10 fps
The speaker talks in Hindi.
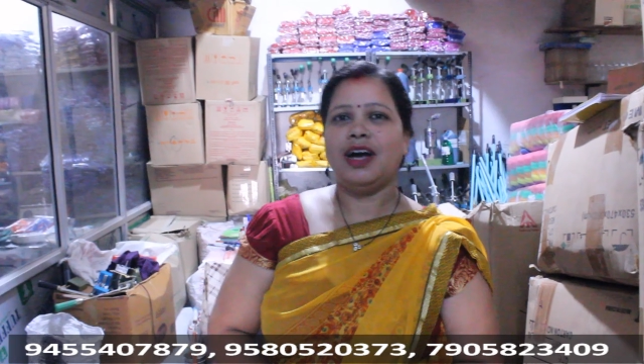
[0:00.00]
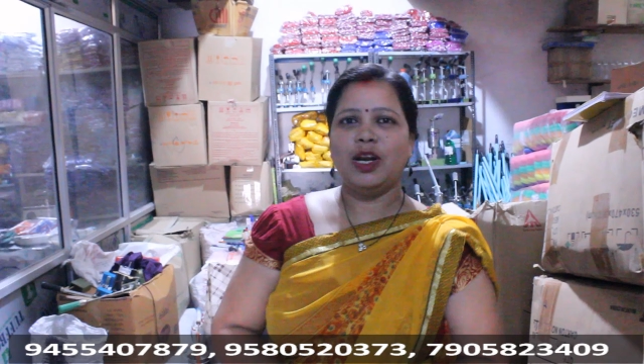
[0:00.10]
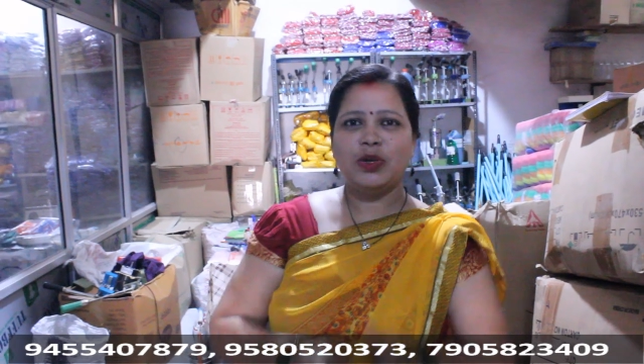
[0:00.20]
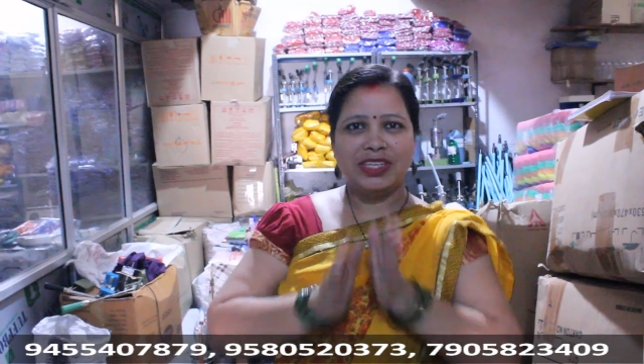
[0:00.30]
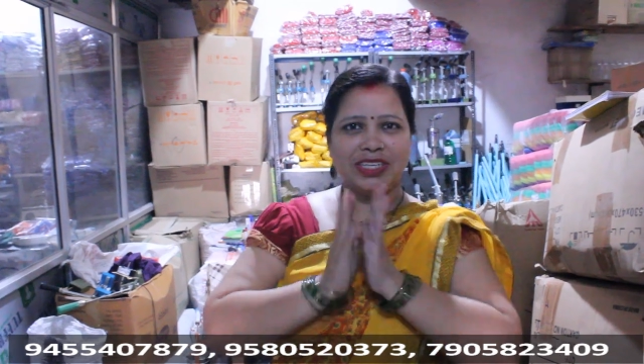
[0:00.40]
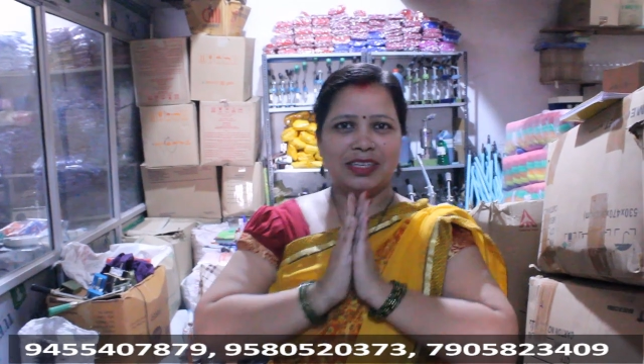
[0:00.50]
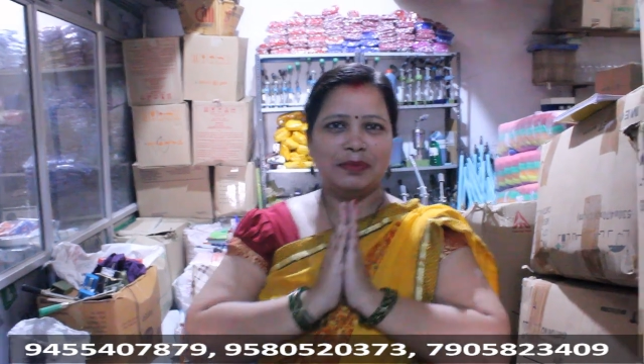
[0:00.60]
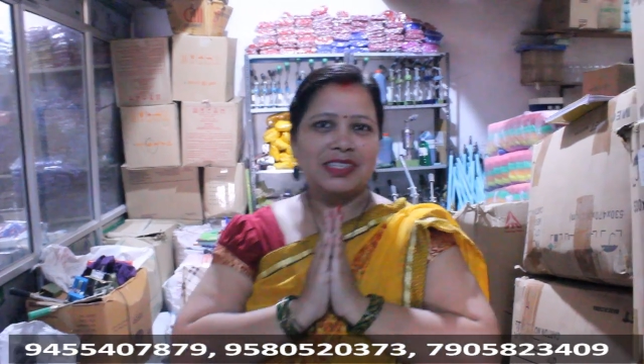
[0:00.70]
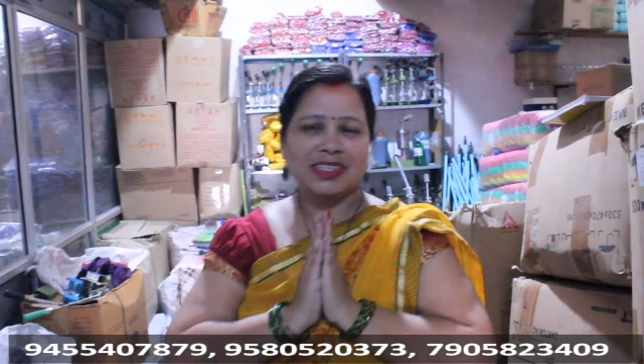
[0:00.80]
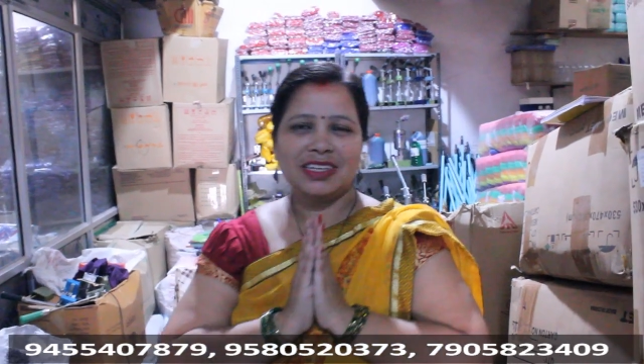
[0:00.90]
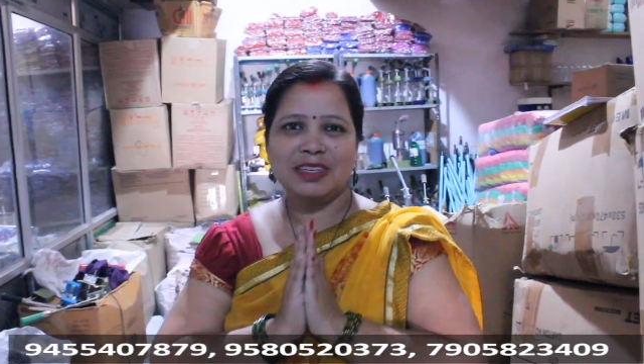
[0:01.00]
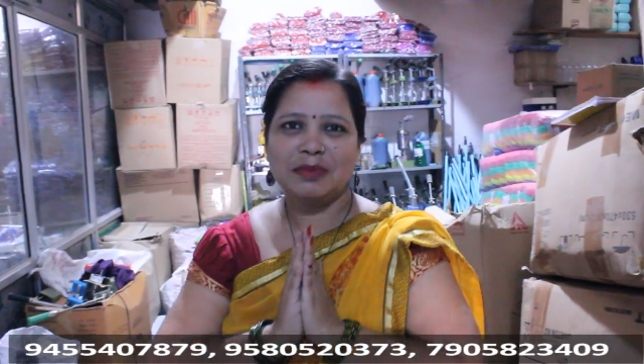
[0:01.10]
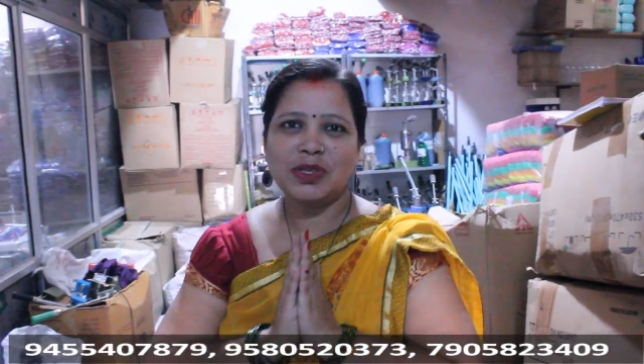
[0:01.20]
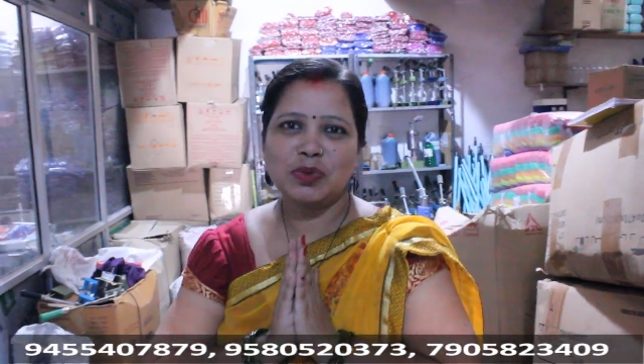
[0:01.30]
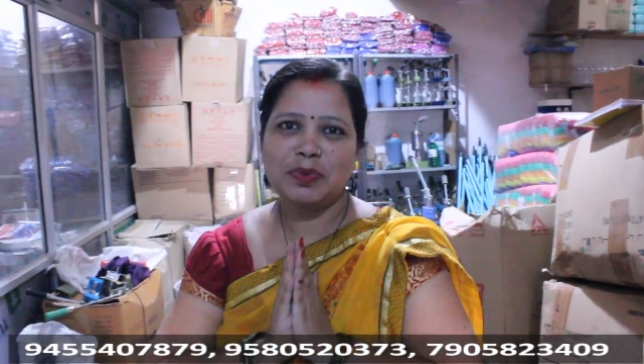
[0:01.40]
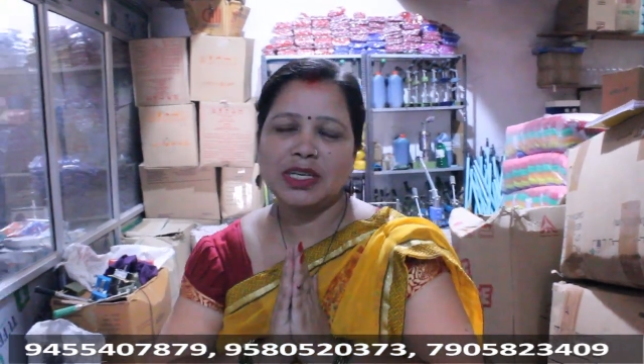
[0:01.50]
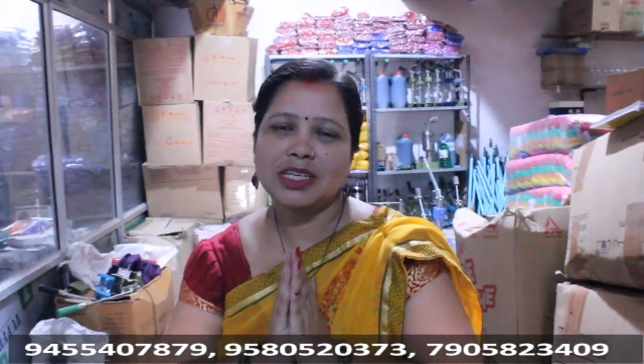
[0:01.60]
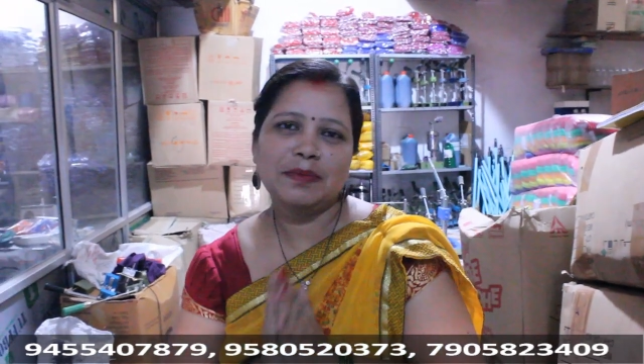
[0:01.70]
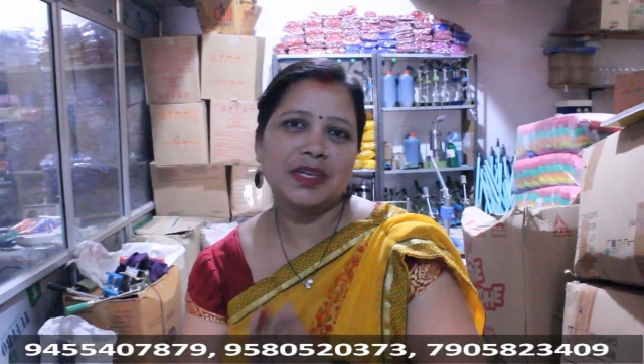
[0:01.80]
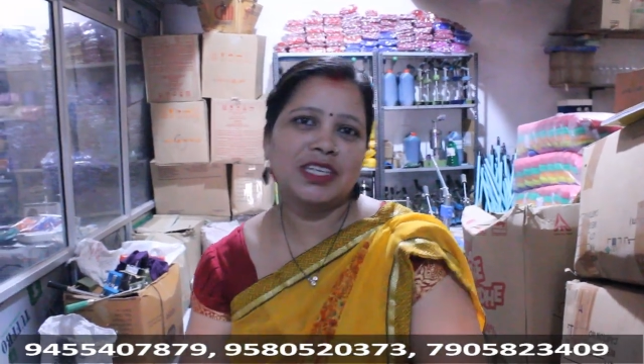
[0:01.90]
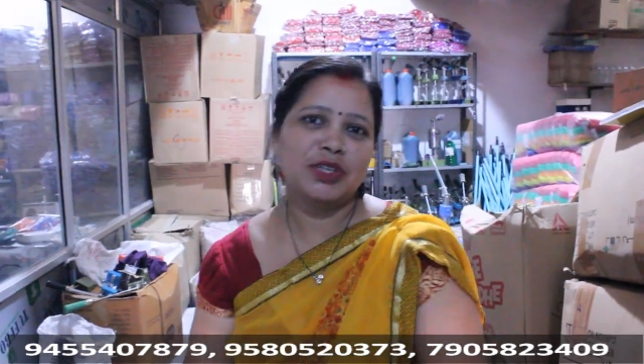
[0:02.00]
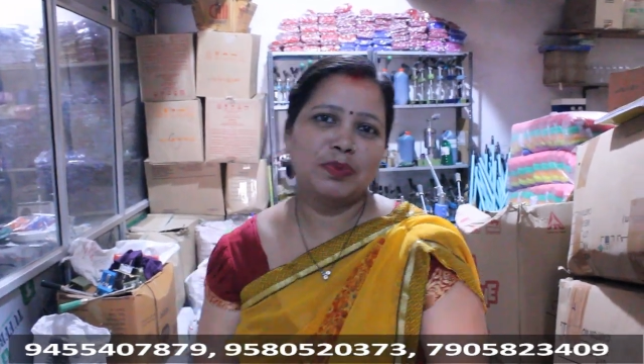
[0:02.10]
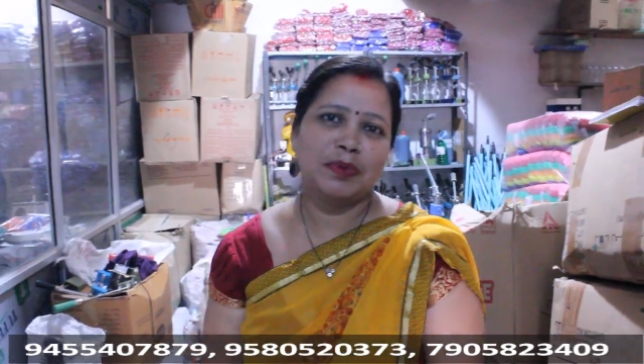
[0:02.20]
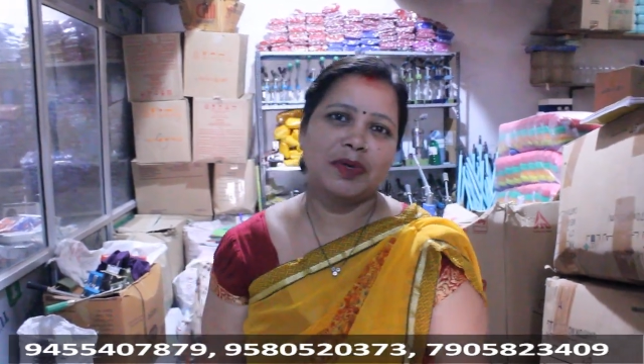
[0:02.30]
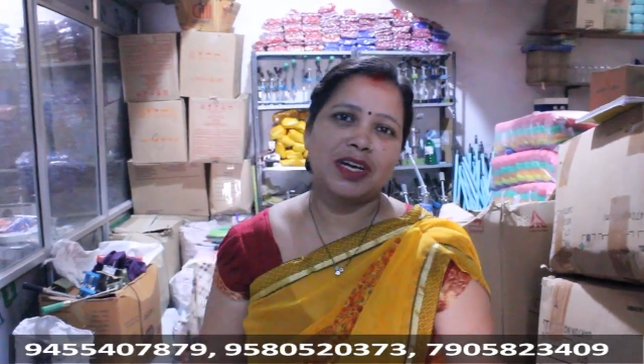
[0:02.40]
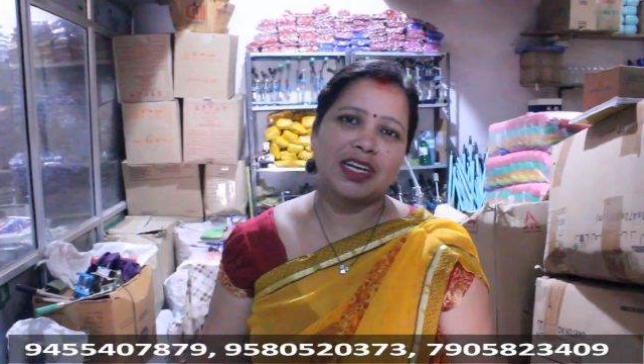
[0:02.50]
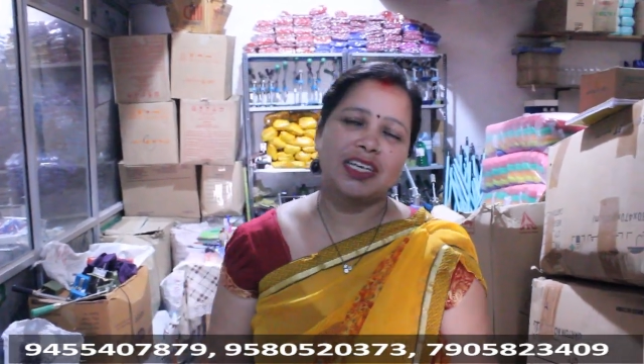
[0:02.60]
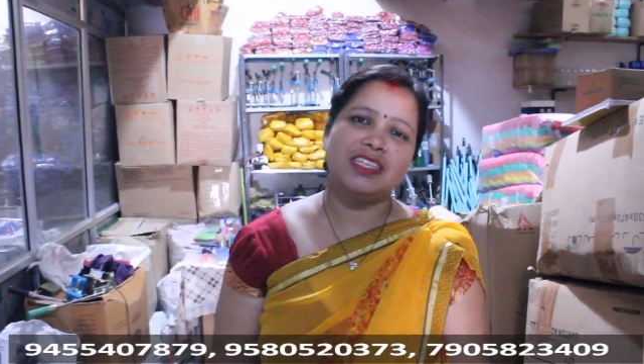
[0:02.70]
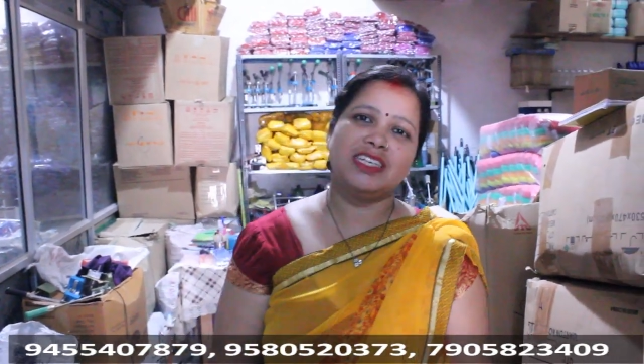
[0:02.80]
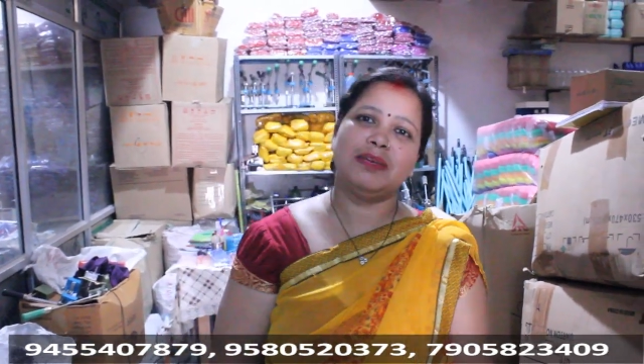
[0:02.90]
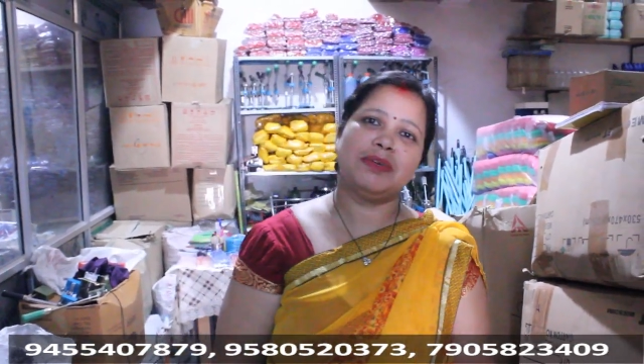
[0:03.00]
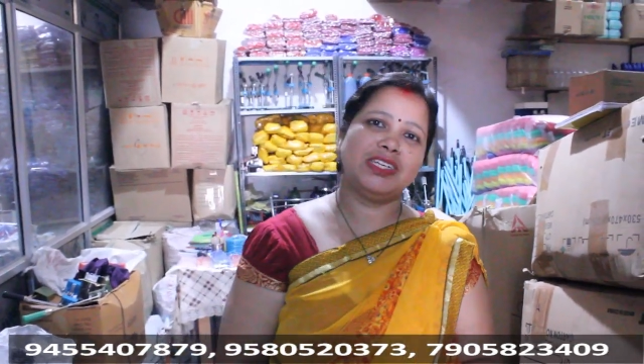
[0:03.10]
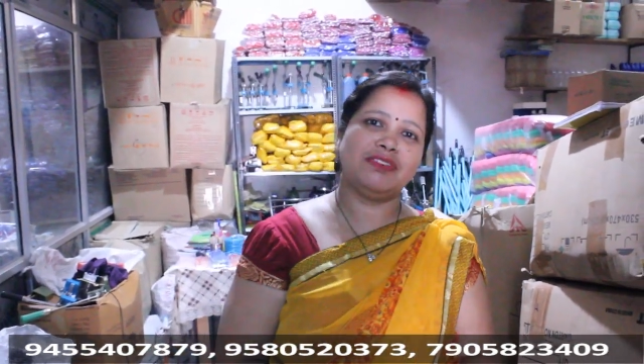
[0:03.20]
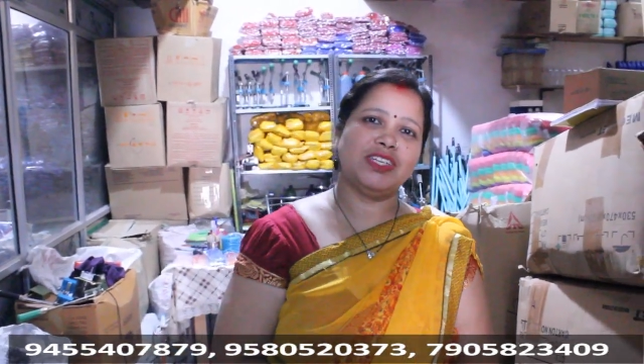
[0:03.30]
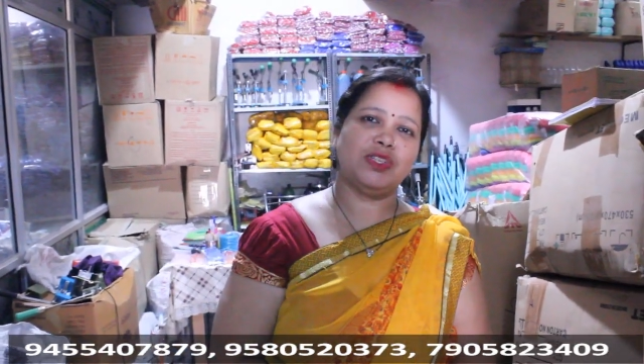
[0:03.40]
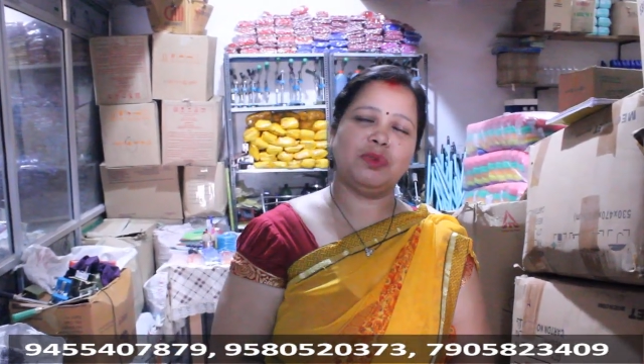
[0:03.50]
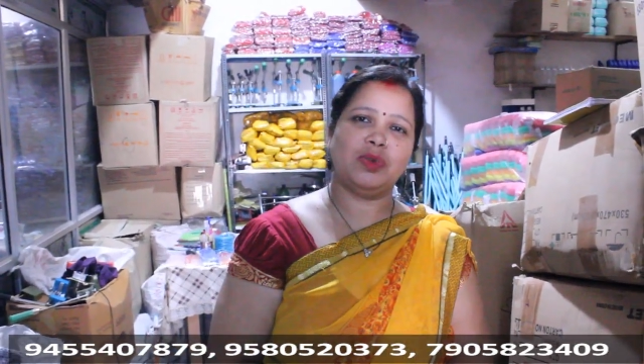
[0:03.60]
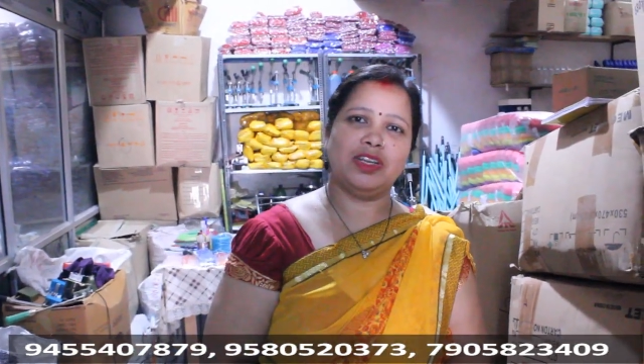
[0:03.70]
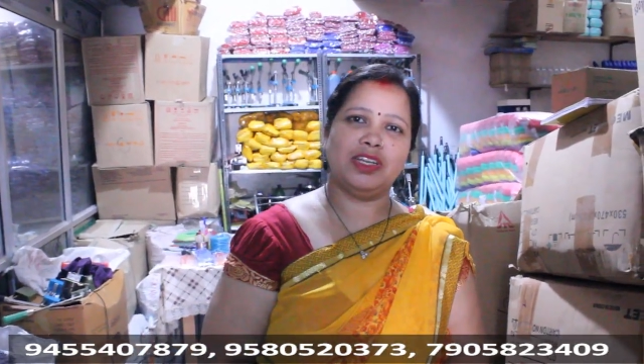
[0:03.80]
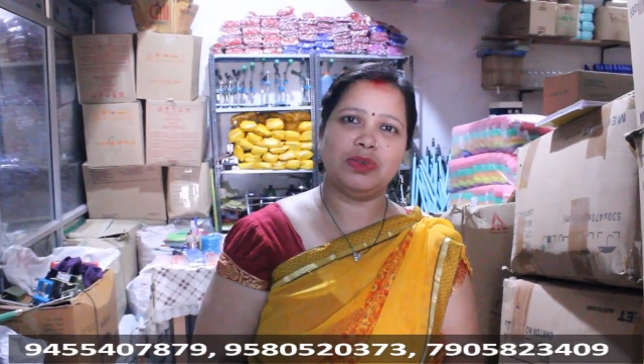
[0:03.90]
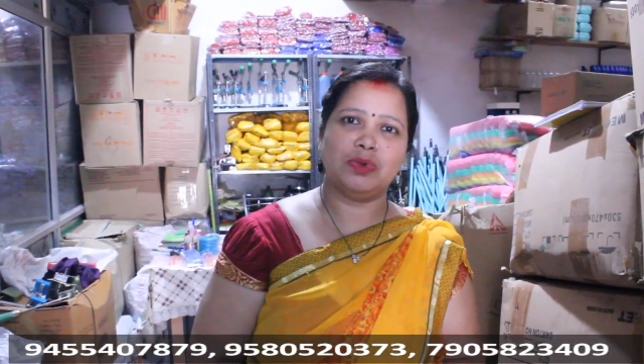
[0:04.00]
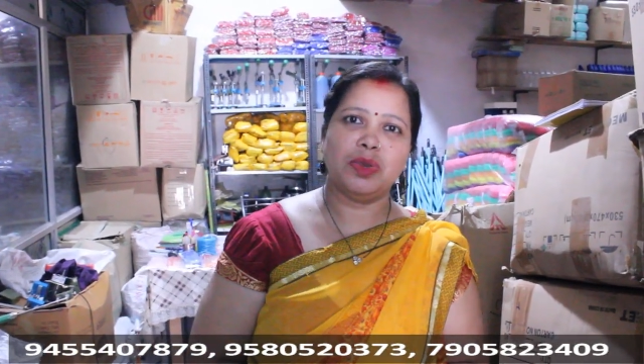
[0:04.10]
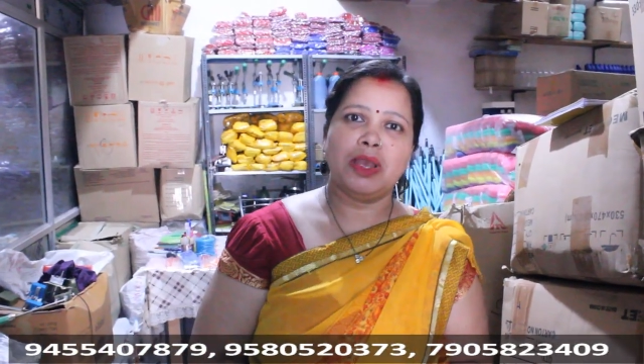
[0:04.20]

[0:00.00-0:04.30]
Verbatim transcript: हेलो सर नमस्कार मैं सुपर इंटरप्राइजर यूपी प्रयागराज से हेमा श्रीवास्तव बोल रही हूँ